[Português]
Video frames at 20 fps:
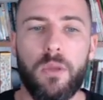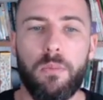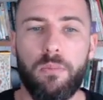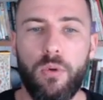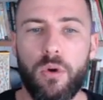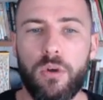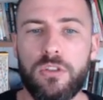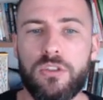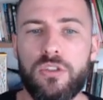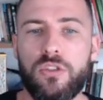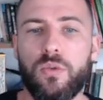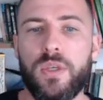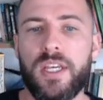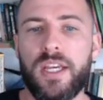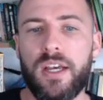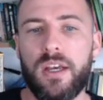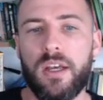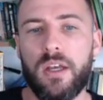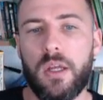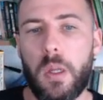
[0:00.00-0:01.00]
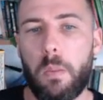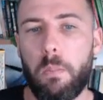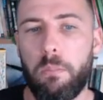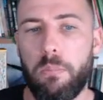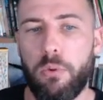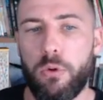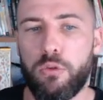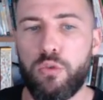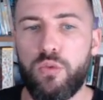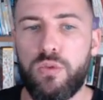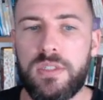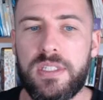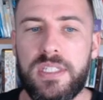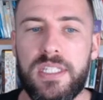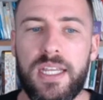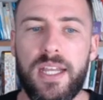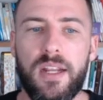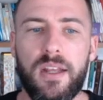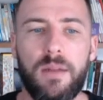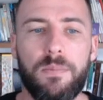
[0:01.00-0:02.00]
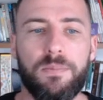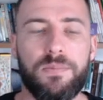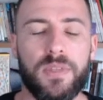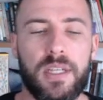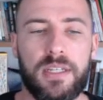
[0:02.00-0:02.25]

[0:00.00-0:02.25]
produire, produzir,